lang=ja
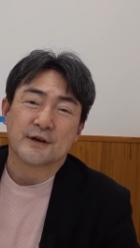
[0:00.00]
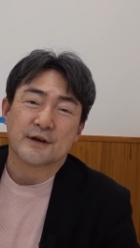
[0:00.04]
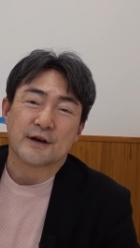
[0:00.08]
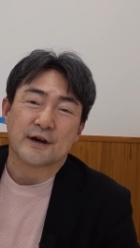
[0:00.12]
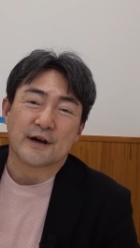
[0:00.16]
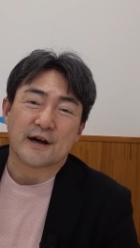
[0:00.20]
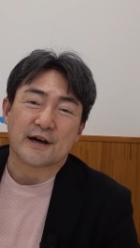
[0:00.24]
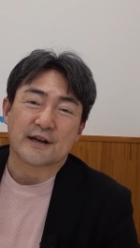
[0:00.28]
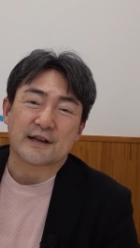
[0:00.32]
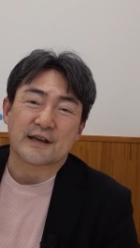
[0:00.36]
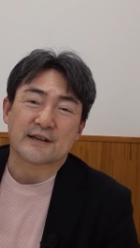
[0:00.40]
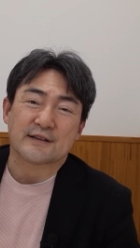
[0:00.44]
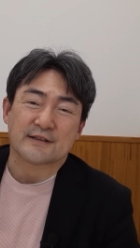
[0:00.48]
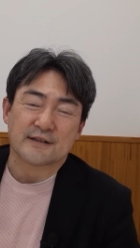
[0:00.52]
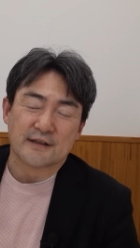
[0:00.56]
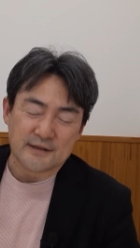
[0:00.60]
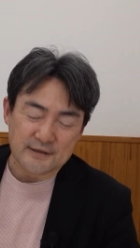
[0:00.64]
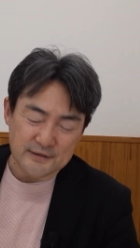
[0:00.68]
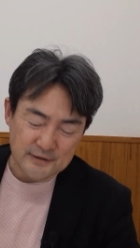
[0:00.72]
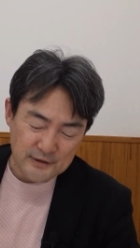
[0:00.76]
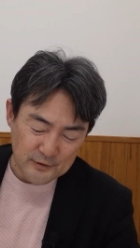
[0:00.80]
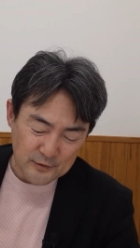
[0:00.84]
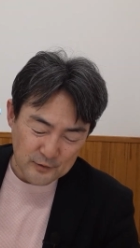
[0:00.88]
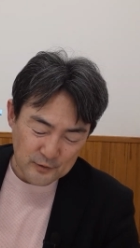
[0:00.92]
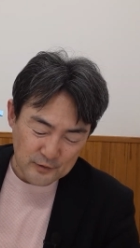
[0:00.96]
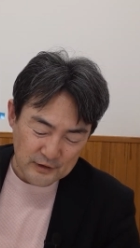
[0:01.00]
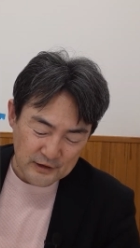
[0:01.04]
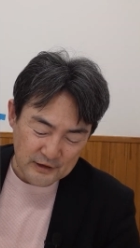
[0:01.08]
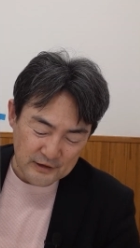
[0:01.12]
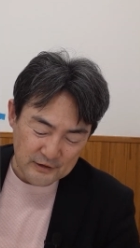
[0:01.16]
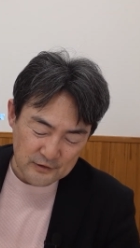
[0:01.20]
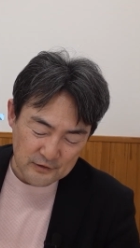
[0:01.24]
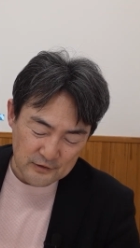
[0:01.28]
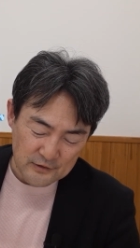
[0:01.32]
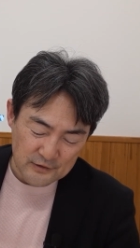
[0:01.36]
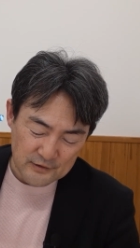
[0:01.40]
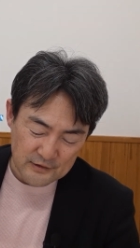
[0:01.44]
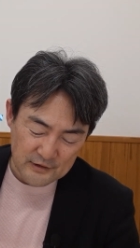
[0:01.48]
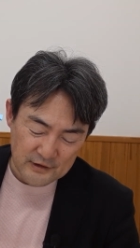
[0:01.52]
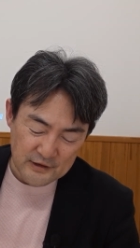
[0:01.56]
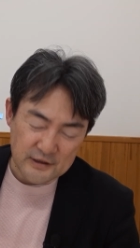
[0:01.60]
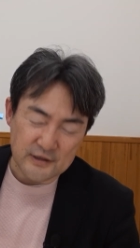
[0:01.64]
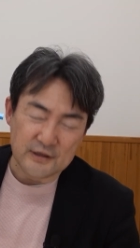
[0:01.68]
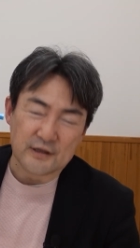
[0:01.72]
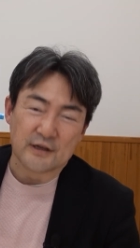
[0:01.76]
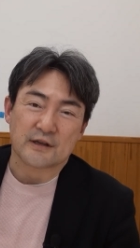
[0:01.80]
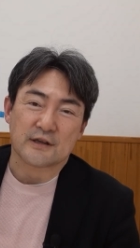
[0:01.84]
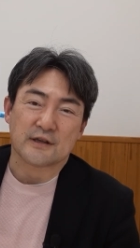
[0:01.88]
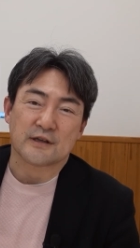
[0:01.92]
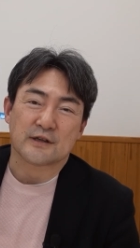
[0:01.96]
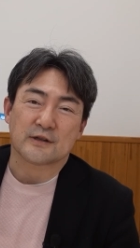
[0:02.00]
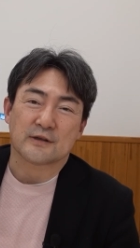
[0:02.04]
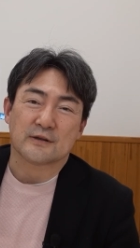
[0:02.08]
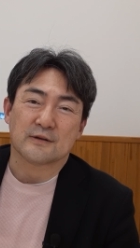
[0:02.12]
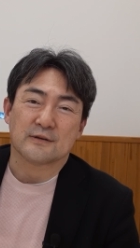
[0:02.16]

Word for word: あれなんでこれいきなり